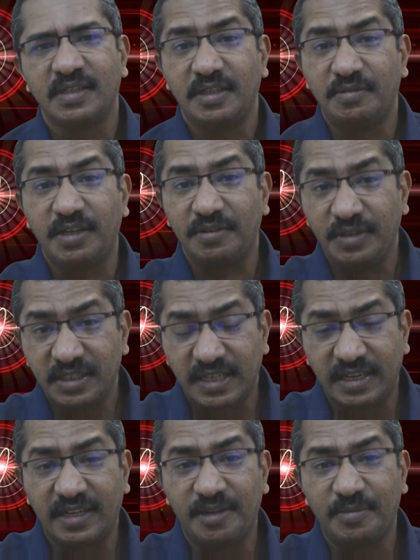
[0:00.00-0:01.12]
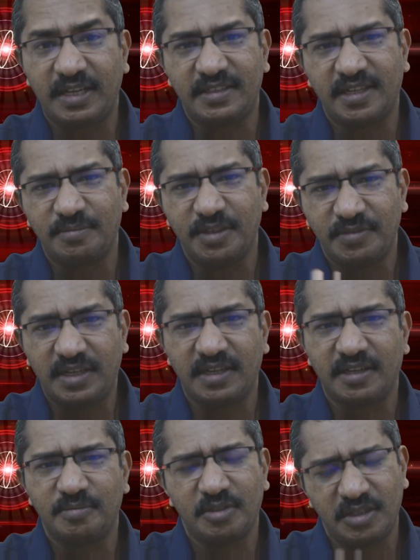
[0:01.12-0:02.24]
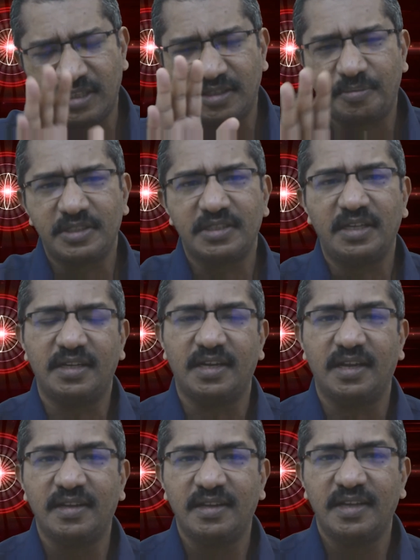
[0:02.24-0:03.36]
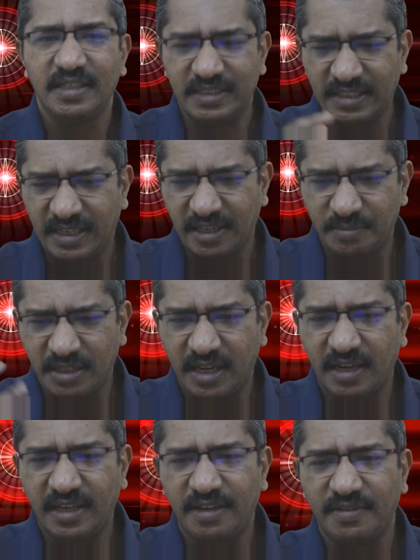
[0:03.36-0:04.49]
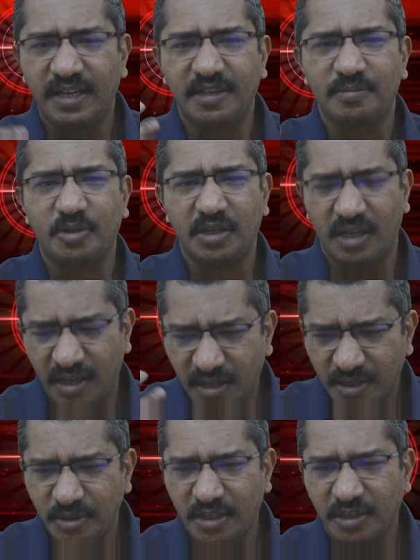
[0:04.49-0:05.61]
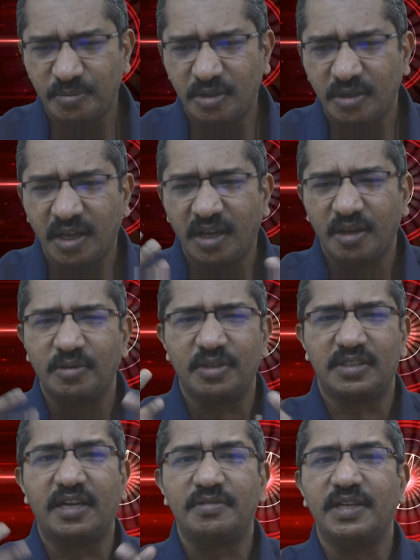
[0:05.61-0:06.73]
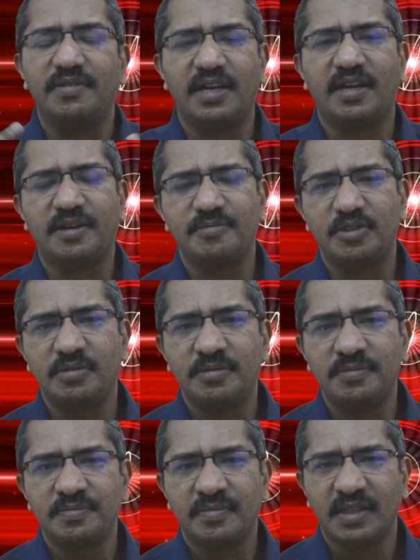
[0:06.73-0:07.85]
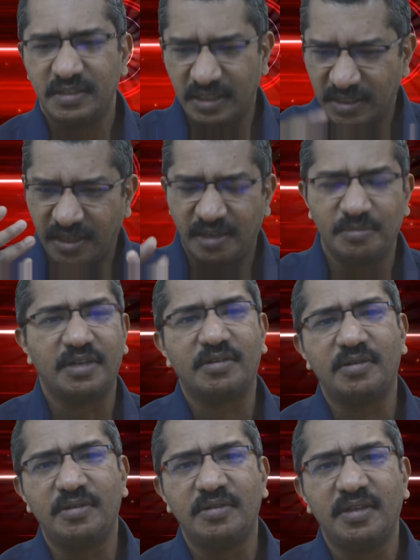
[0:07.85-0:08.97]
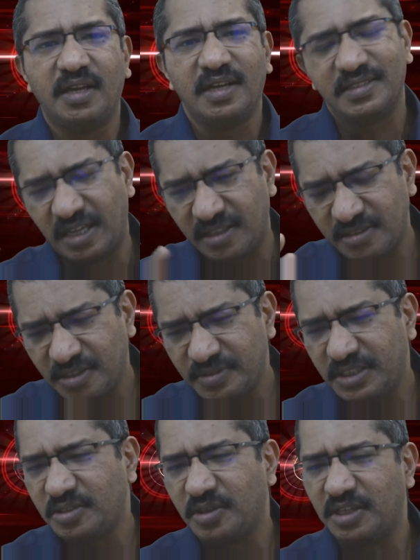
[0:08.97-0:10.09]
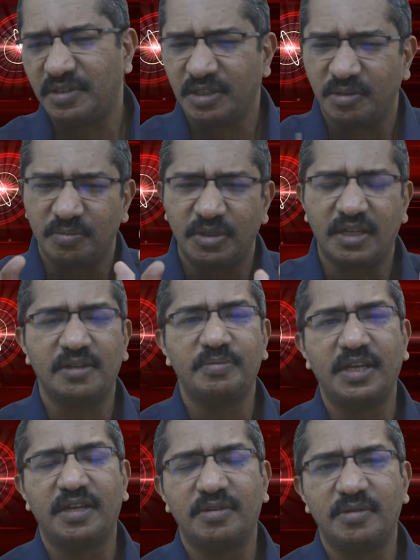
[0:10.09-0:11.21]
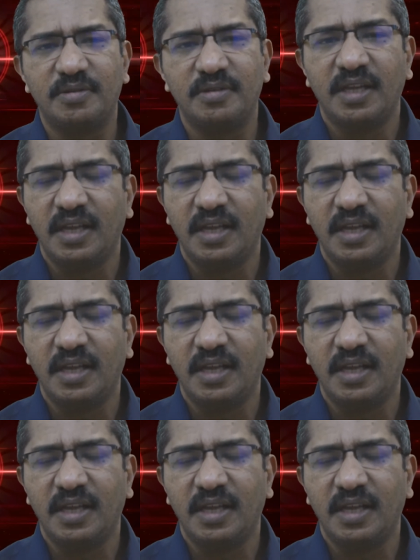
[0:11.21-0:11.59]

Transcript: இவங்க வீ சனிக்கிழமை ஞாயிற்றுக்கிழமை வீட்டில் இருக்கும் போது எந்த பிரச்சனையும் இல்லை திங்கக்கிழமை காலையில் வேலைக்கு போக ஆரம்பிக்கிறப்போ ஒரு தலைவலி வர ஆரம்பிச்சிடும் திங்கக்கிழமை இருக்கும் சாயந்தரம் வீட்டுக்கு வர வரைக்கும் ரொம்ப கடுமையாக இருக்கும்